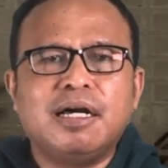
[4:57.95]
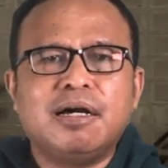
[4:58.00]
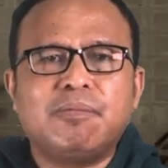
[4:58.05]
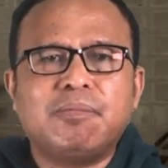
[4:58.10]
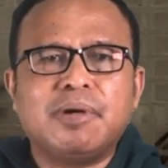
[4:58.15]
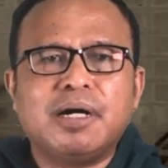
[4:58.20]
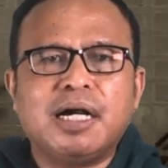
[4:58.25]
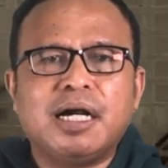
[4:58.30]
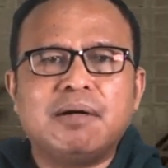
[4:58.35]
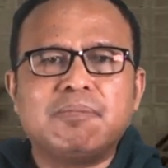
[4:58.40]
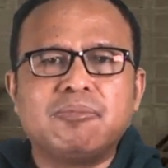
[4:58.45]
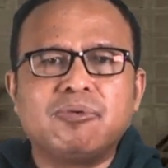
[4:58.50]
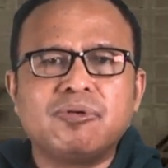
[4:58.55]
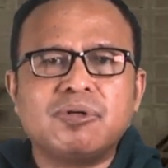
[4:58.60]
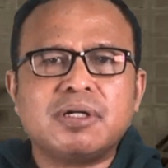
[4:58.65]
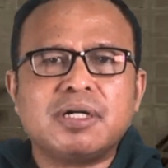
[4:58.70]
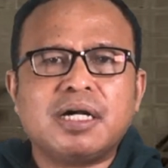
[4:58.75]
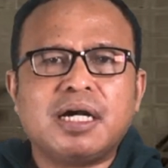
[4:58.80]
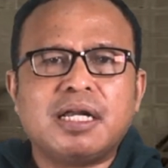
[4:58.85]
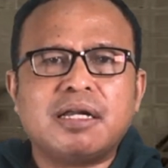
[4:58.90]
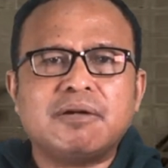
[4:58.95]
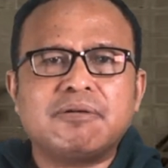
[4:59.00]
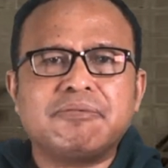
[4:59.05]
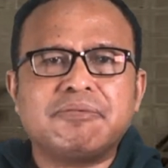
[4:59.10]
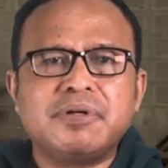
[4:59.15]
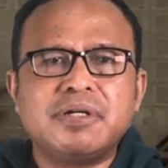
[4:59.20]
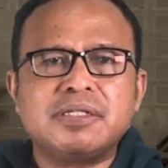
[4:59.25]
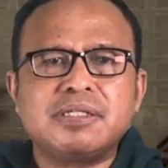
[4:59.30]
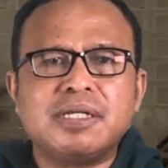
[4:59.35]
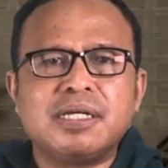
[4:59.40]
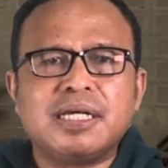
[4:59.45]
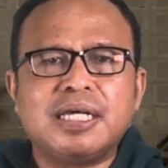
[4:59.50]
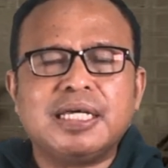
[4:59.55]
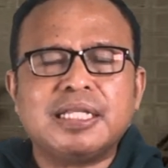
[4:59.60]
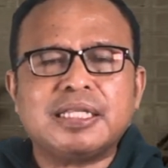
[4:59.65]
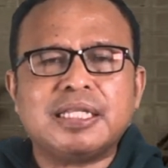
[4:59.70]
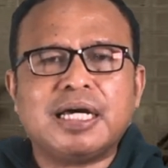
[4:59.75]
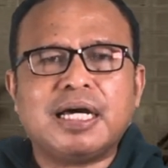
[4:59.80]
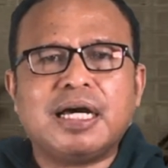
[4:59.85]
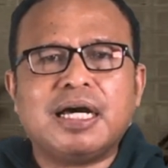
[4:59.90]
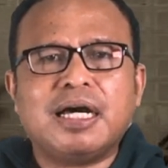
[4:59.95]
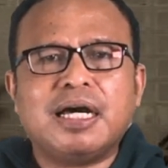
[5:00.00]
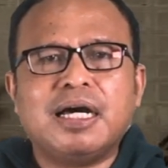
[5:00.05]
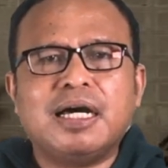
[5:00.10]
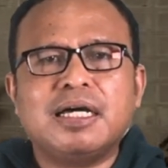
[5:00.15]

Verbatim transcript: mengaburkan visi kita